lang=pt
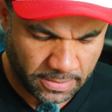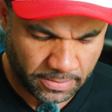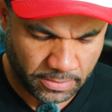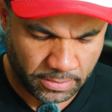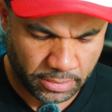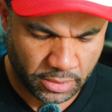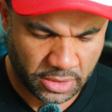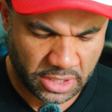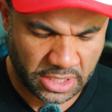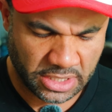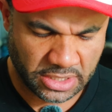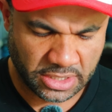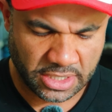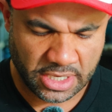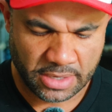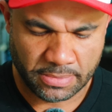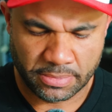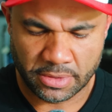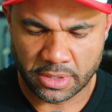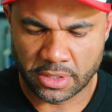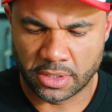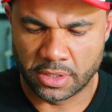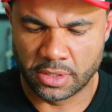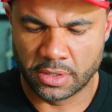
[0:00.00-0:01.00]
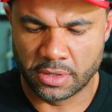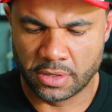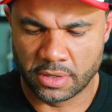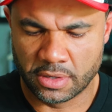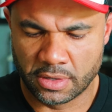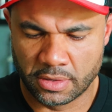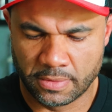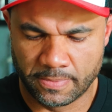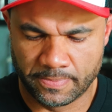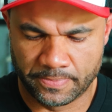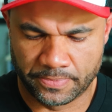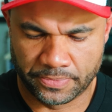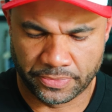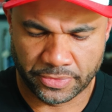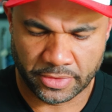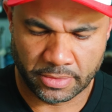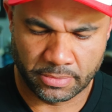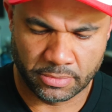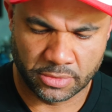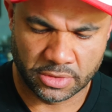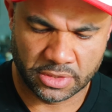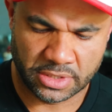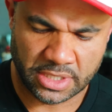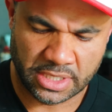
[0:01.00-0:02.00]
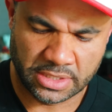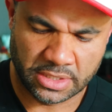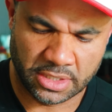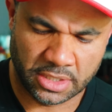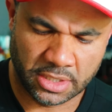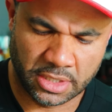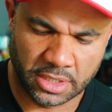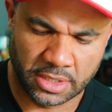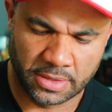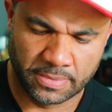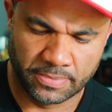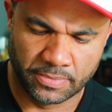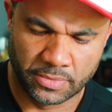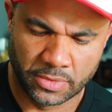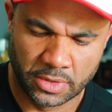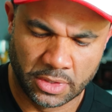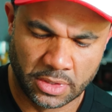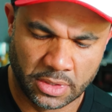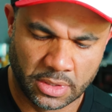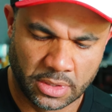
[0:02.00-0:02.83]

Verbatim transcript: Por exemplo, aqui, ó, vou mostrar esse aqui.